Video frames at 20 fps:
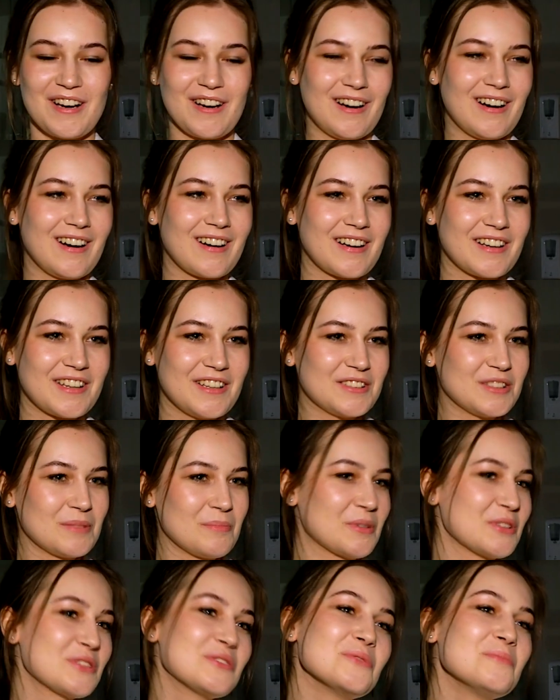а, каких-то
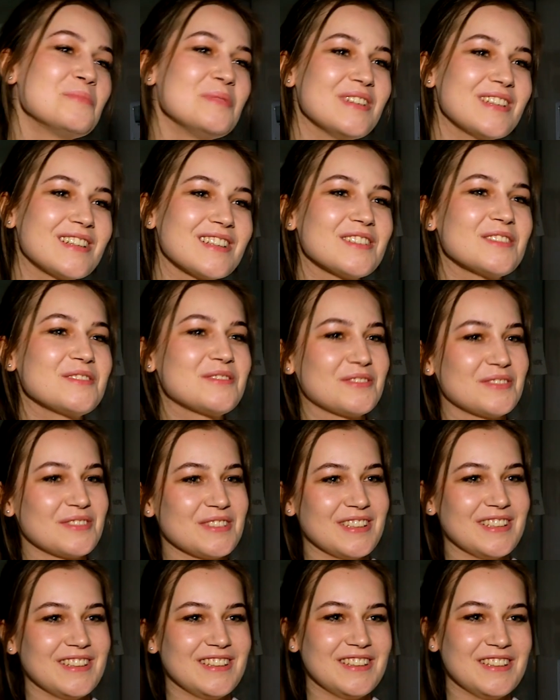преступников,
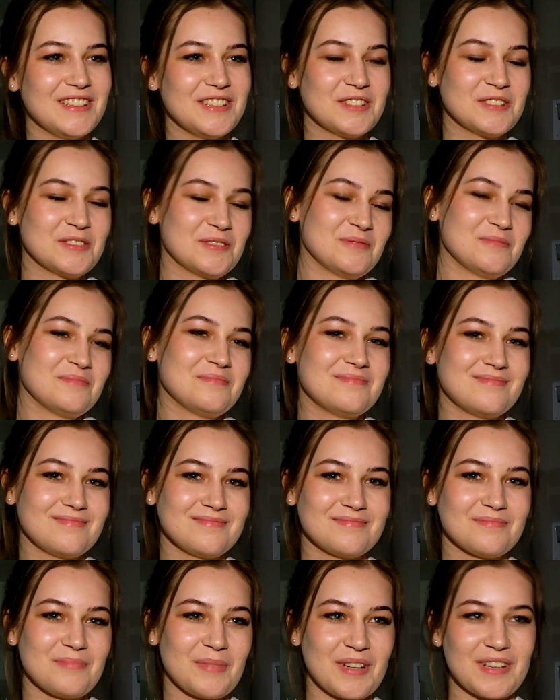и
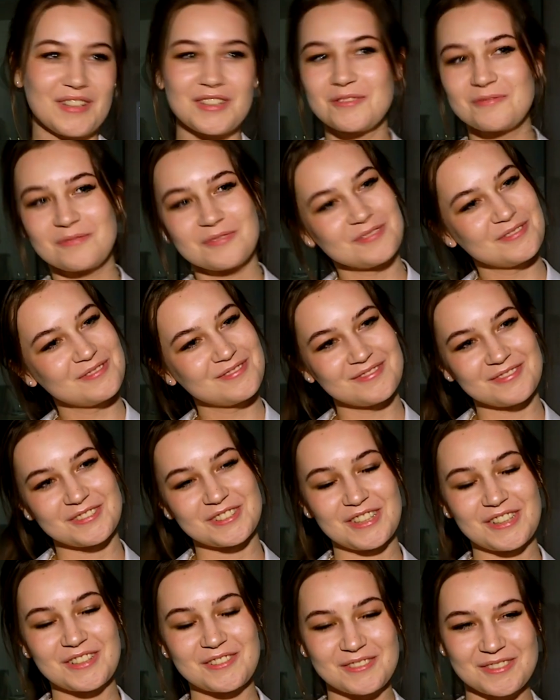поэтому
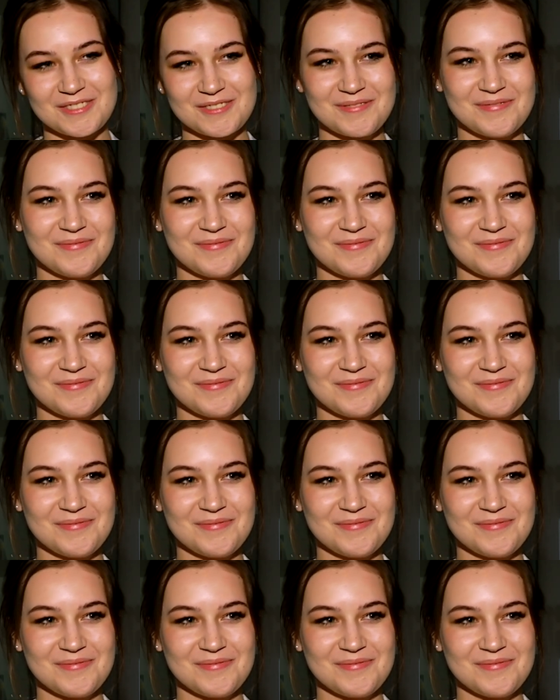вот так вот.